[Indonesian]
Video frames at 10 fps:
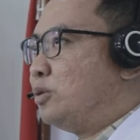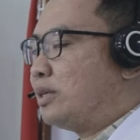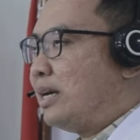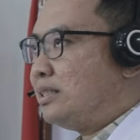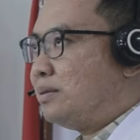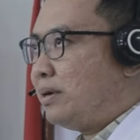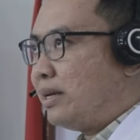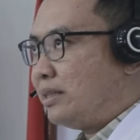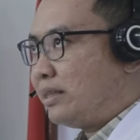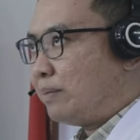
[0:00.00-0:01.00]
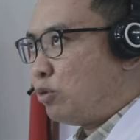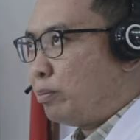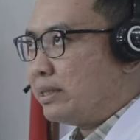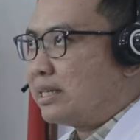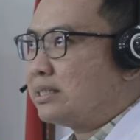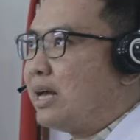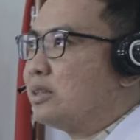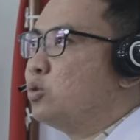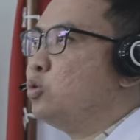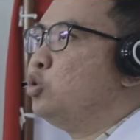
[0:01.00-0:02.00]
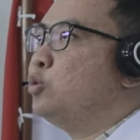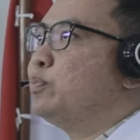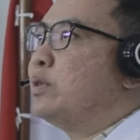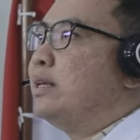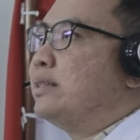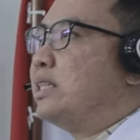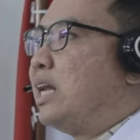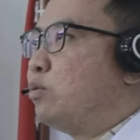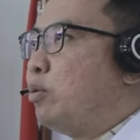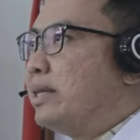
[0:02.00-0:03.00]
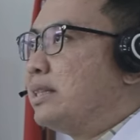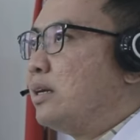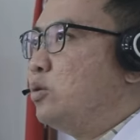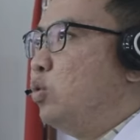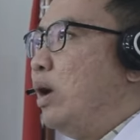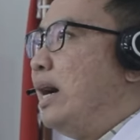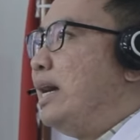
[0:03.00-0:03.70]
maka terkait dengan keselamatan dari